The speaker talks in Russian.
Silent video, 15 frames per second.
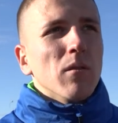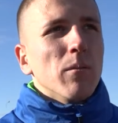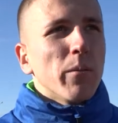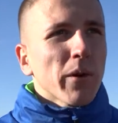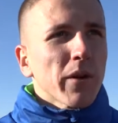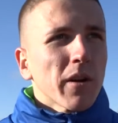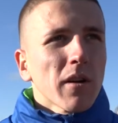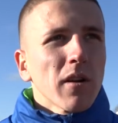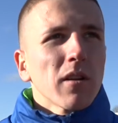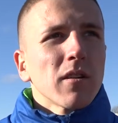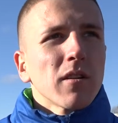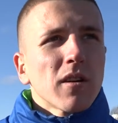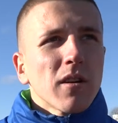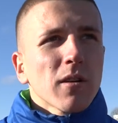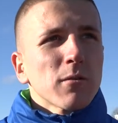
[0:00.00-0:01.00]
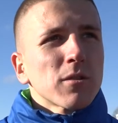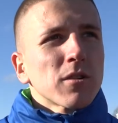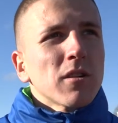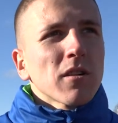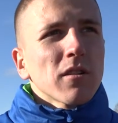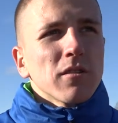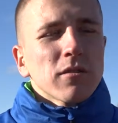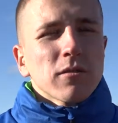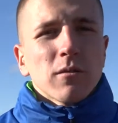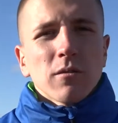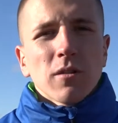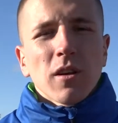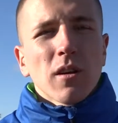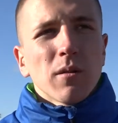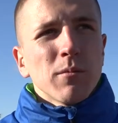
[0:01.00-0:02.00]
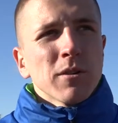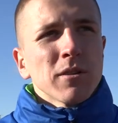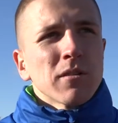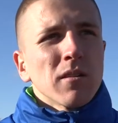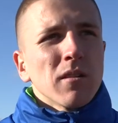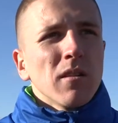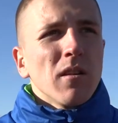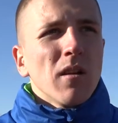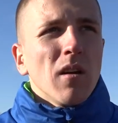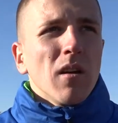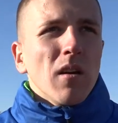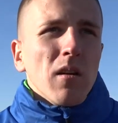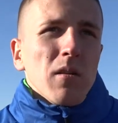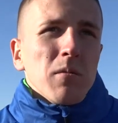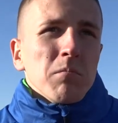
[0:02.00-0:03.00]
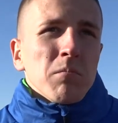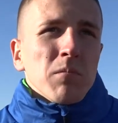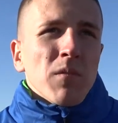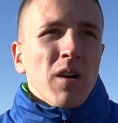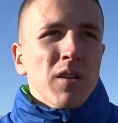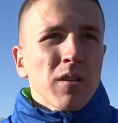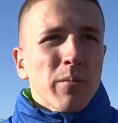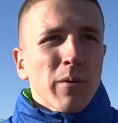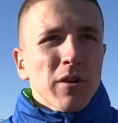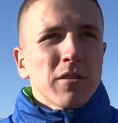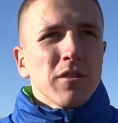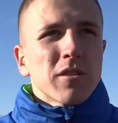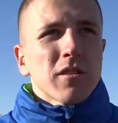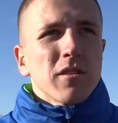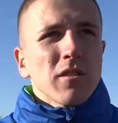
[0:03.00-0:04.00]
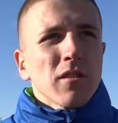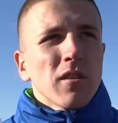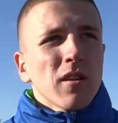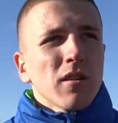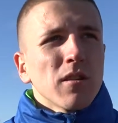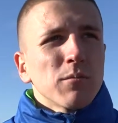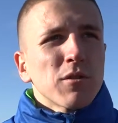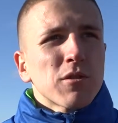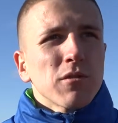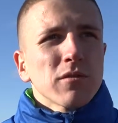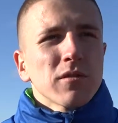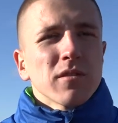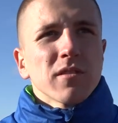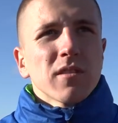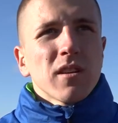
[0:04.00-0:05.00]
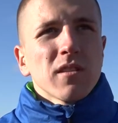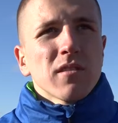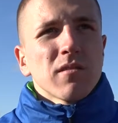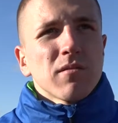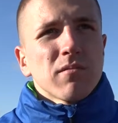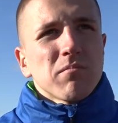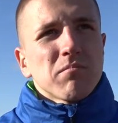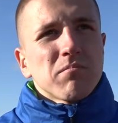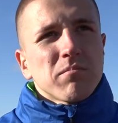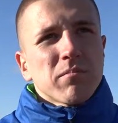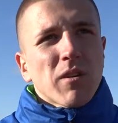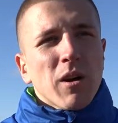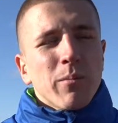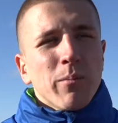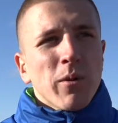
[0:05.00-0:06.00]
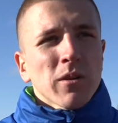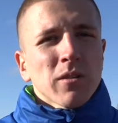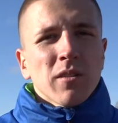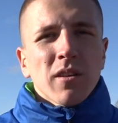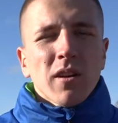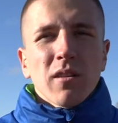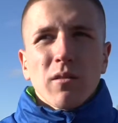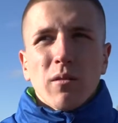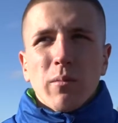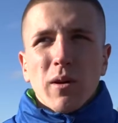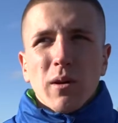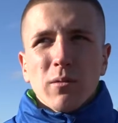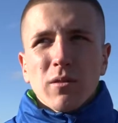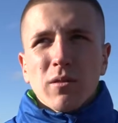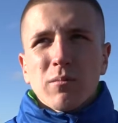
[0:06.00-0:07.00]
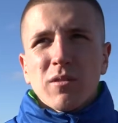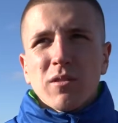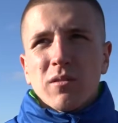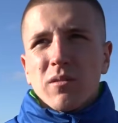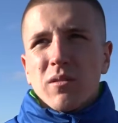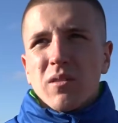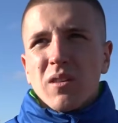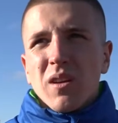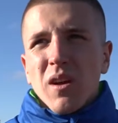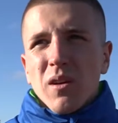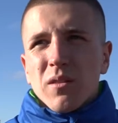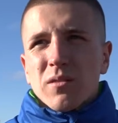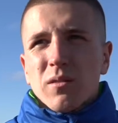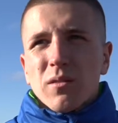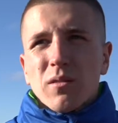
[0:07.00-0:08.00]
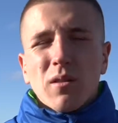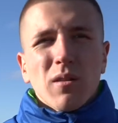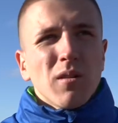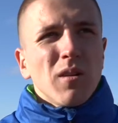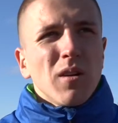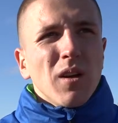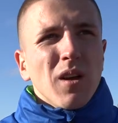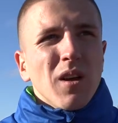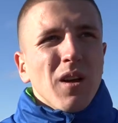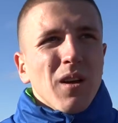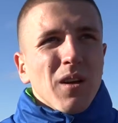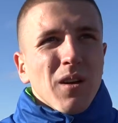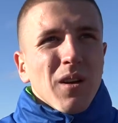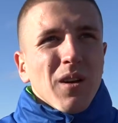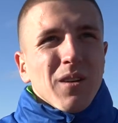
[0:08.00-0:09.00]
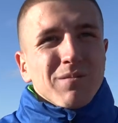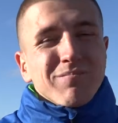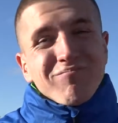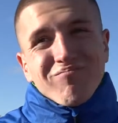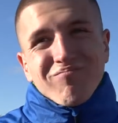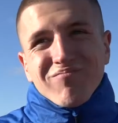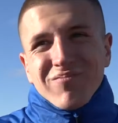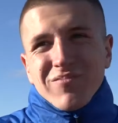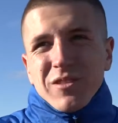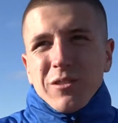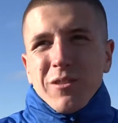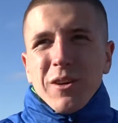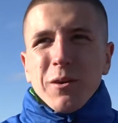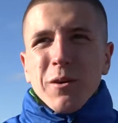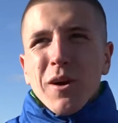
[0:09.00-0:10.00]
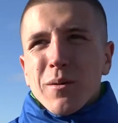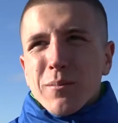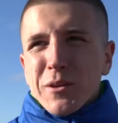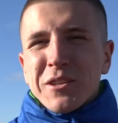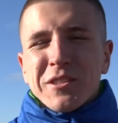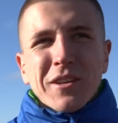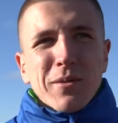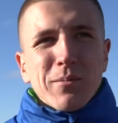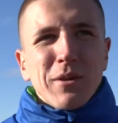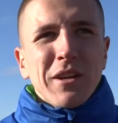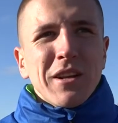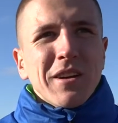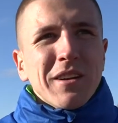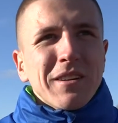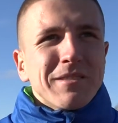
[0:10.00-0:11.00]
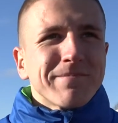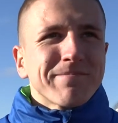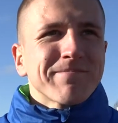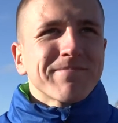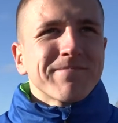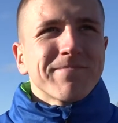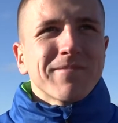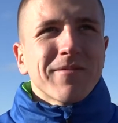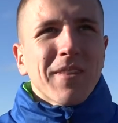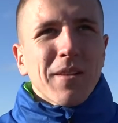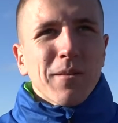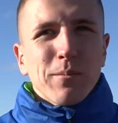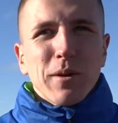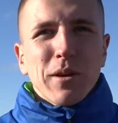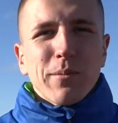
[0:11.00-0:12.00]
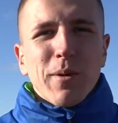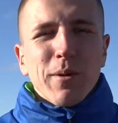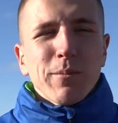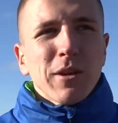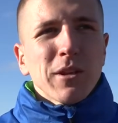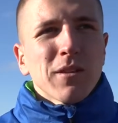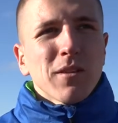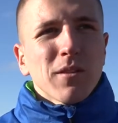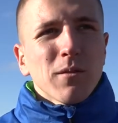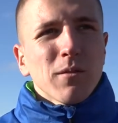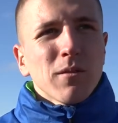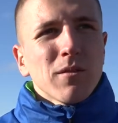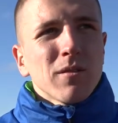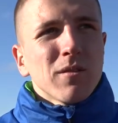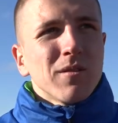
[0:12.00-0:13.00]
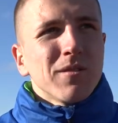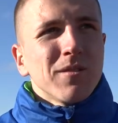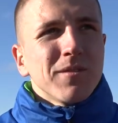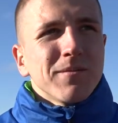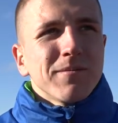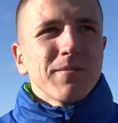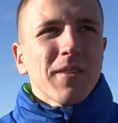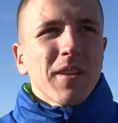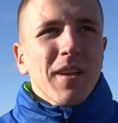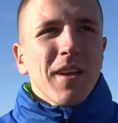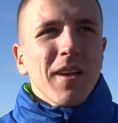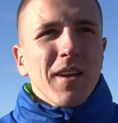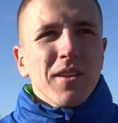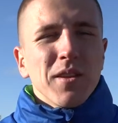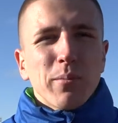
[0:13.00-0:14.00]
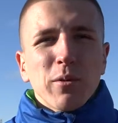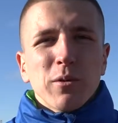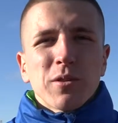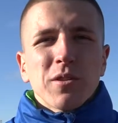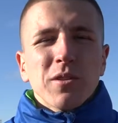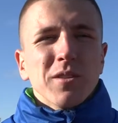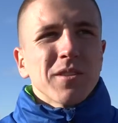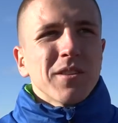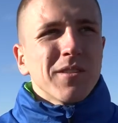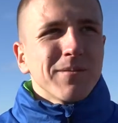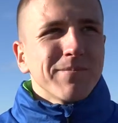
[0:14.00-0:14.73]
Проиграли хорошей организованной команде. Они практически не дали нам ничего создать. Компактно играли в обороне. Мы свое, свое как бы не забили. Были моменты, но не получилось.